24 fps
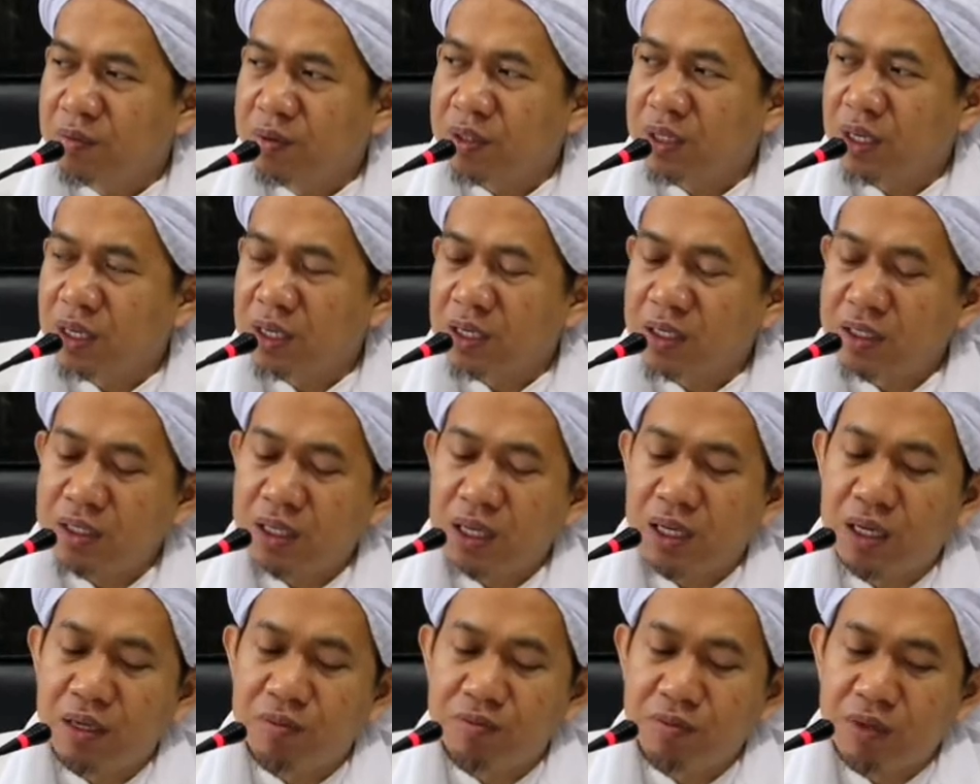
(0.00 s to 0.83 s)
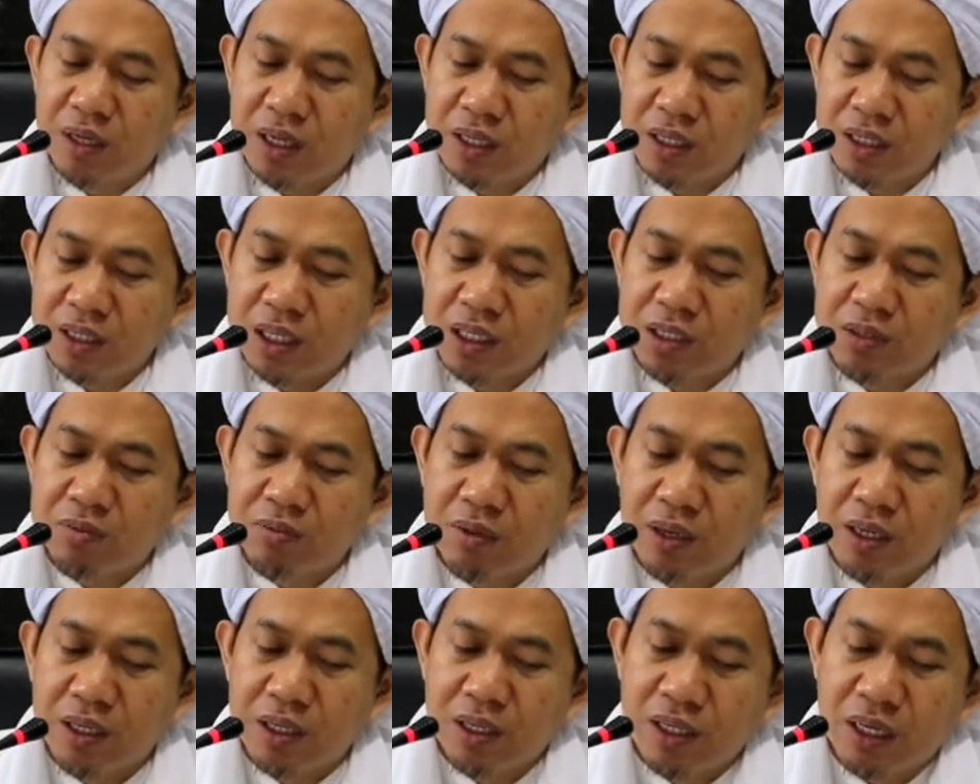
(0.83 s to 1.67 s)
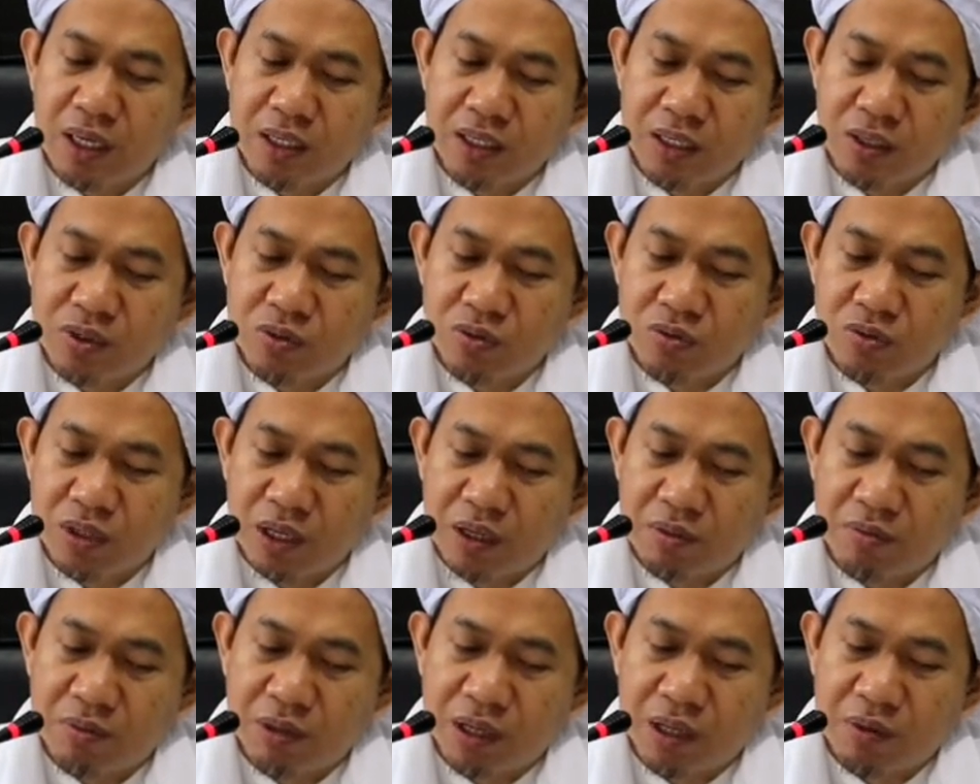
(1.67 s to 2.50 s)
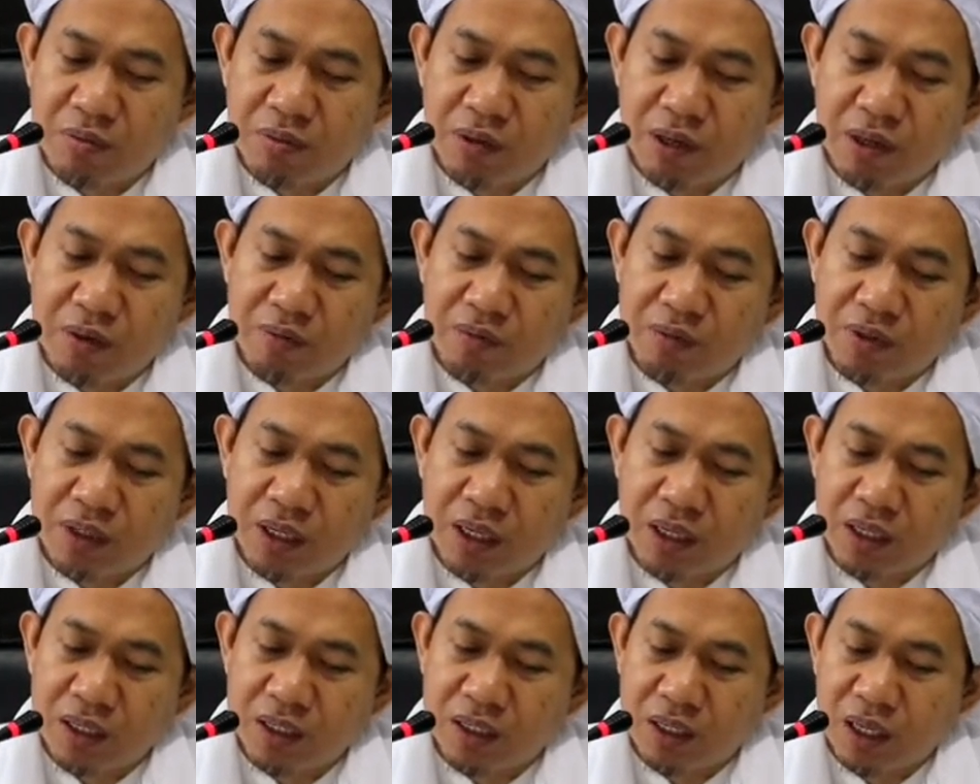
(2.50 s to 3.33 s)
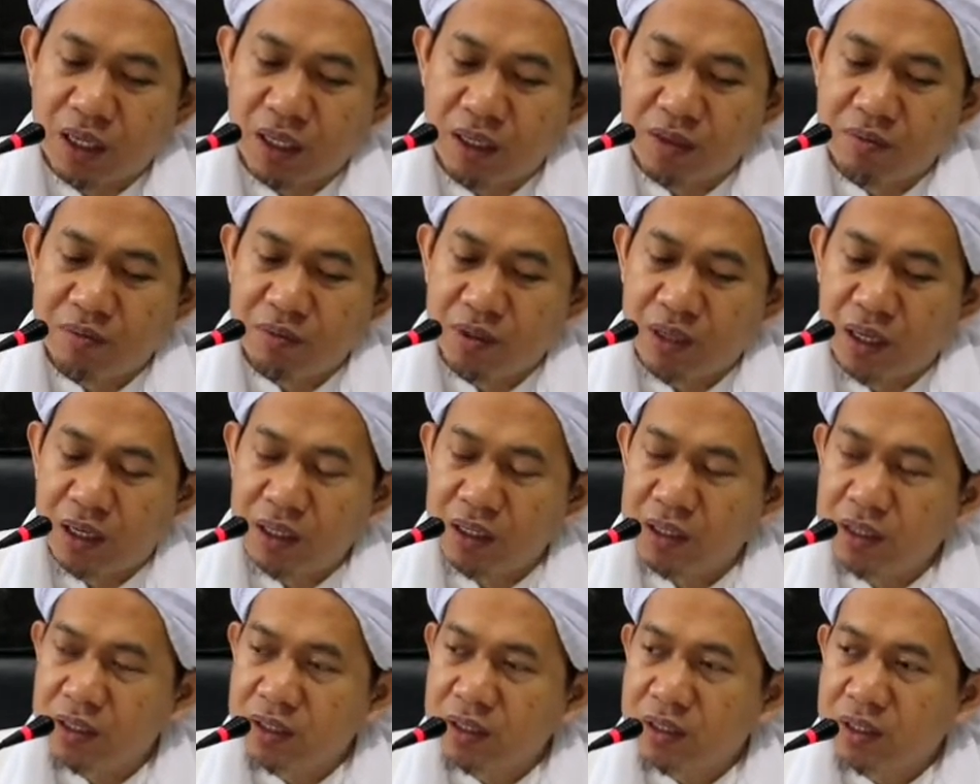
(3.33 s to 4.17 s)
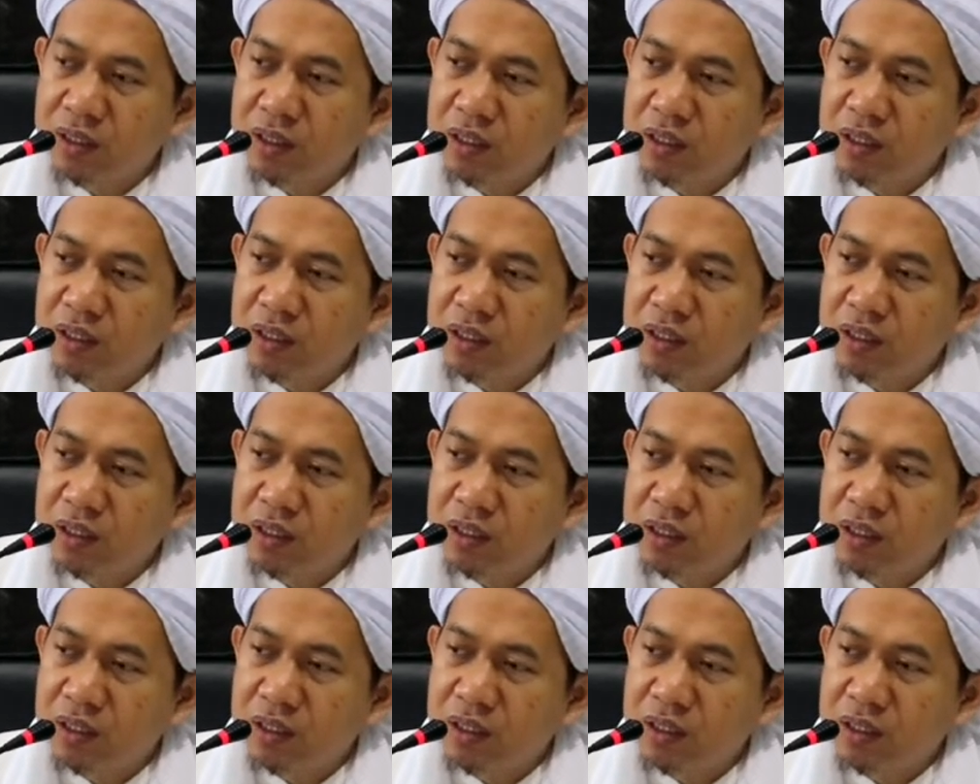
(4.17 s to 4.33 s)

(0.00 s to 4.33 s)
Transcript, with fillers: Penyakit dalam yang jasmani aja susah, bagaimana penyakit dalam yang